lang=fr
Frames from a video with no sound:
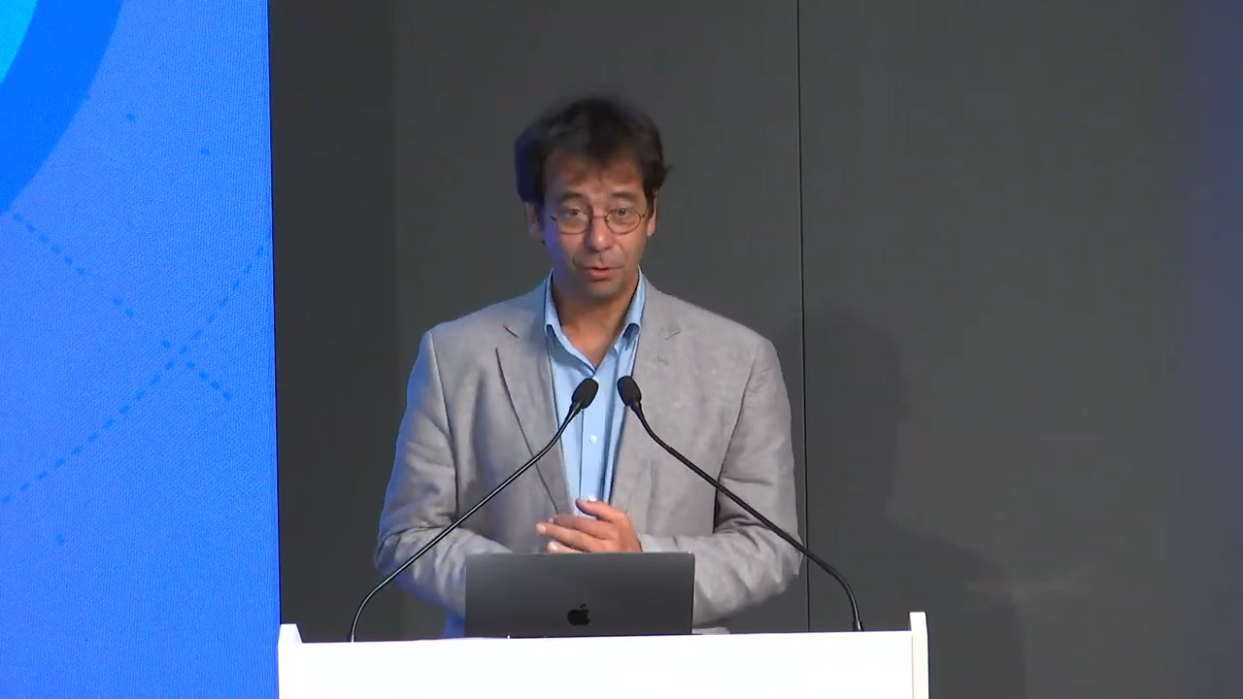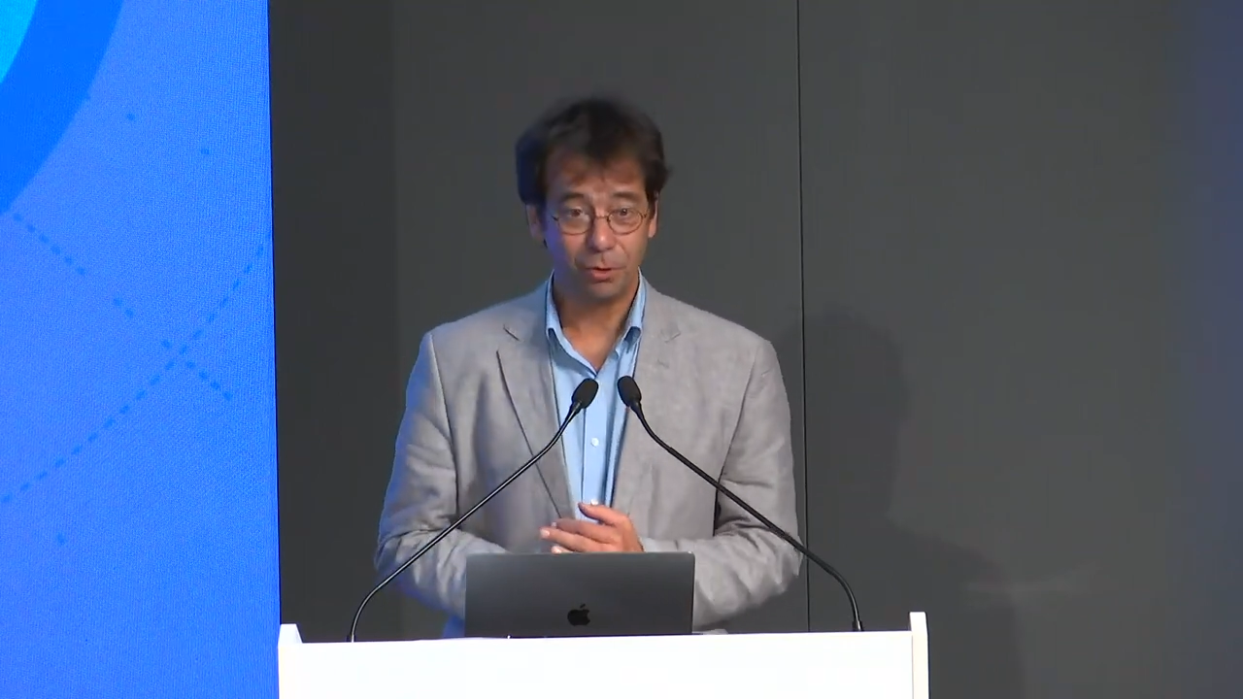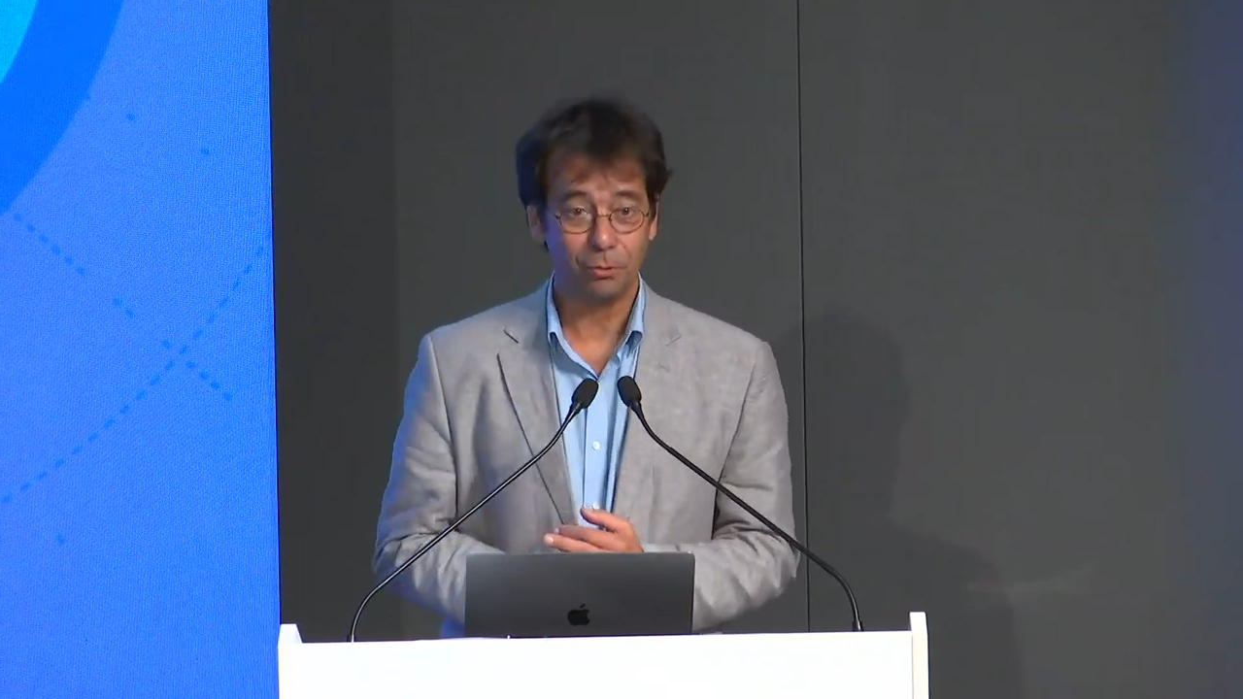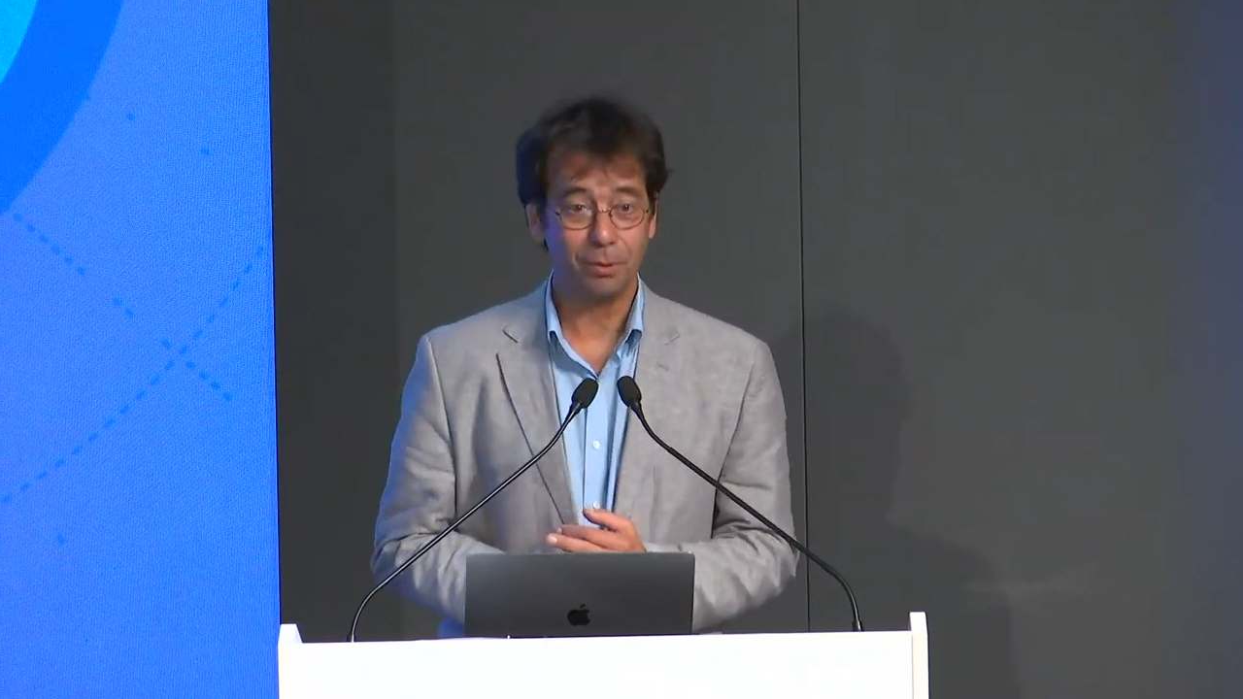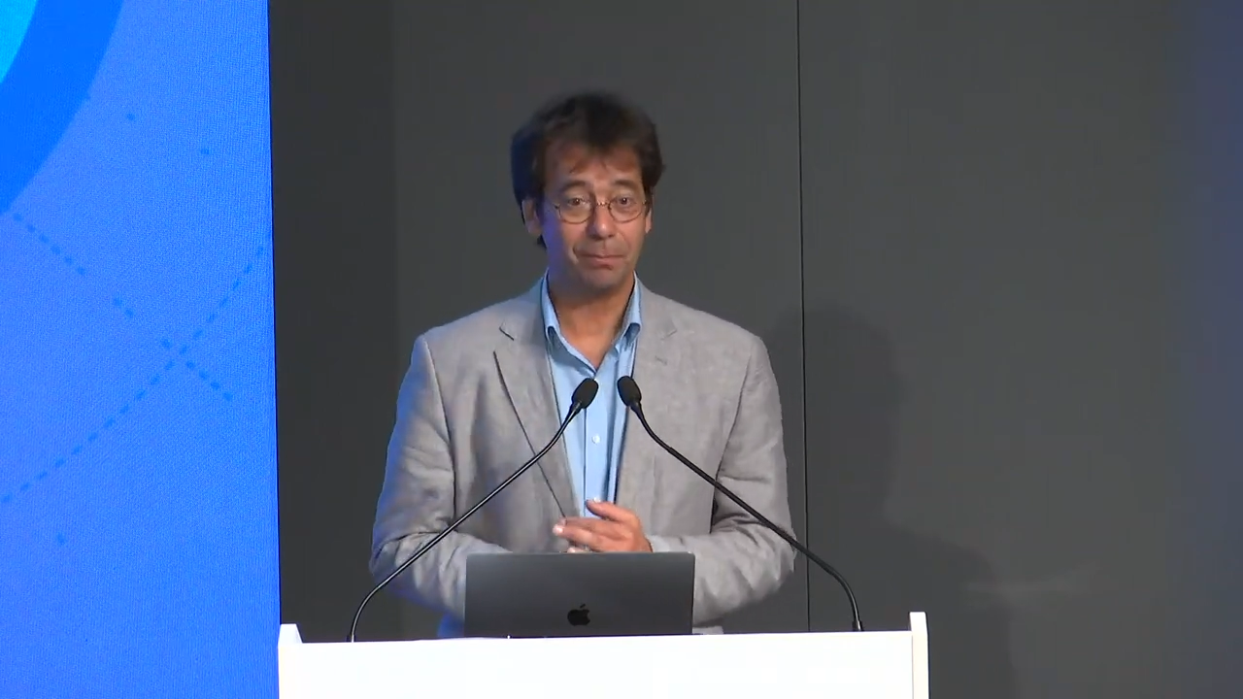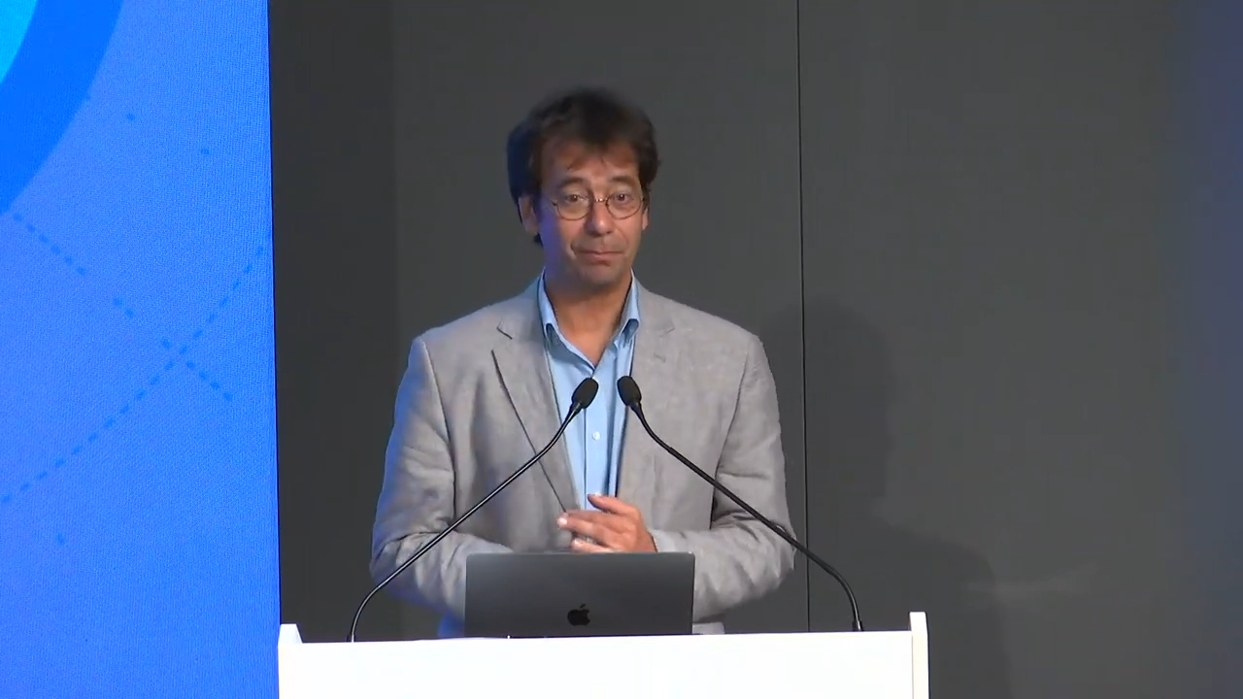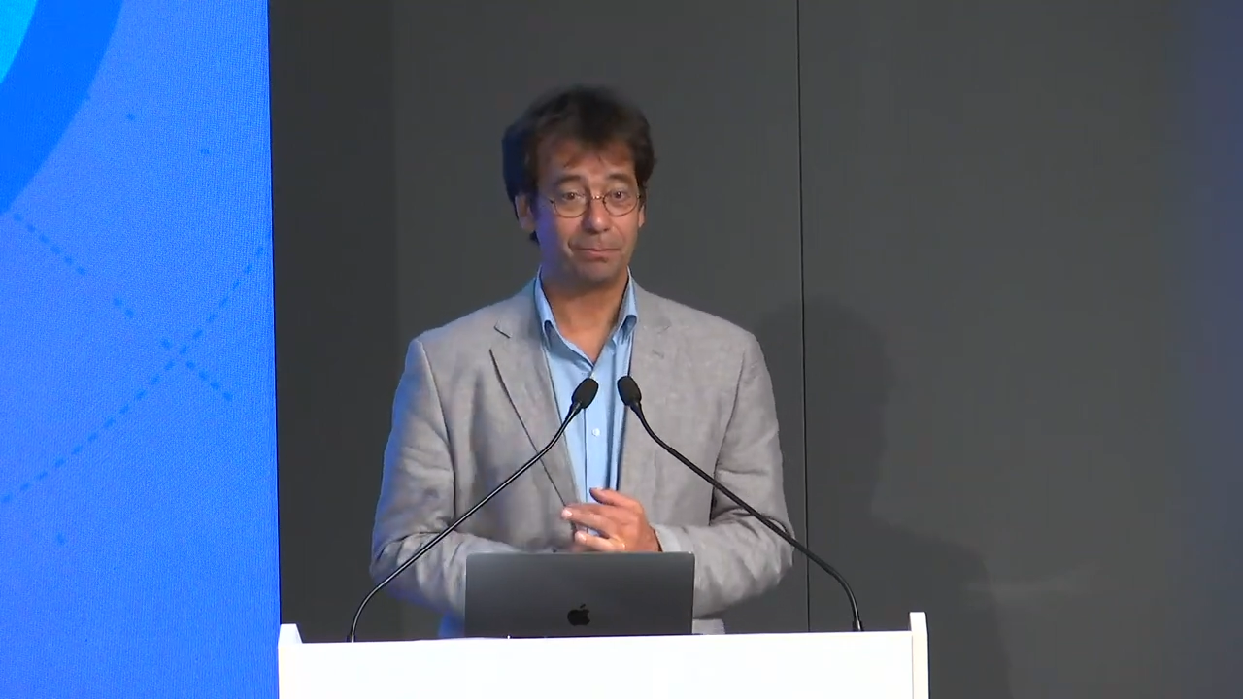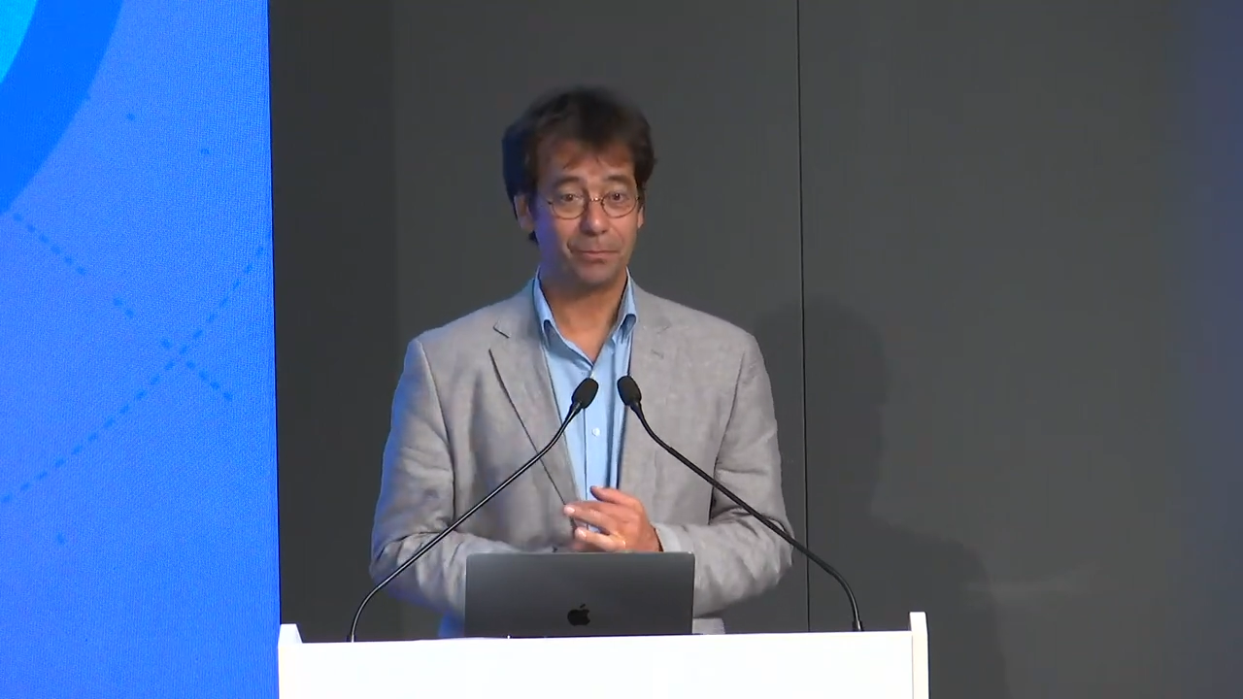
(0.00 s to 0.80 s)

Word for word: donc,